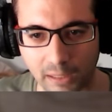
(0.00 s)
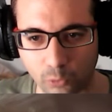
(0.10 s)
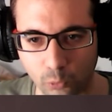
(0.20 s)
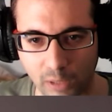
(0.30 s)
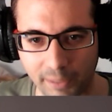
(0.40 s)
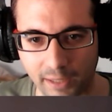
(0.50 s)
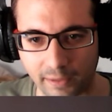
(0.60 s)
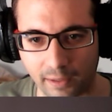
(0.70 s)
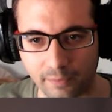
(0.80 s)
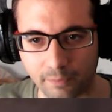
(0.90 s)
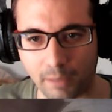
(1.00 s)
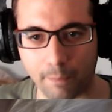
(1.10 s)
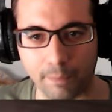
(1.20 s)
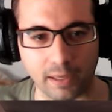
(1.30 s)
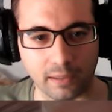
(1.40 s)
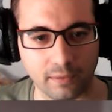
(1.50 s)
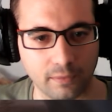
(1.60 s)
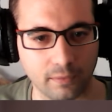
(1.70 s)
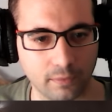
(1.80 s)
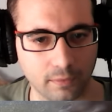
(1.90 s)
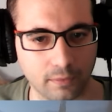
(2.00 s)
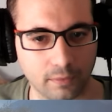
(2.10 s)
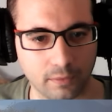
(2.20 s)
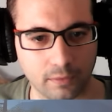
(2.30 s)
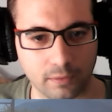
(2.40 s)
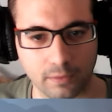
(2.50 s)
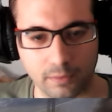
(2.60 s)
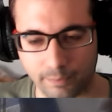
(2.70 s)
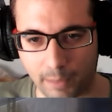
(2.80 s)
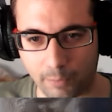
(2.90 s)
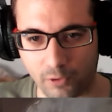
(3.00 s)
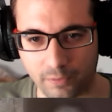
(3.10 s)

tú una mierda. Va a enviar. Vamos.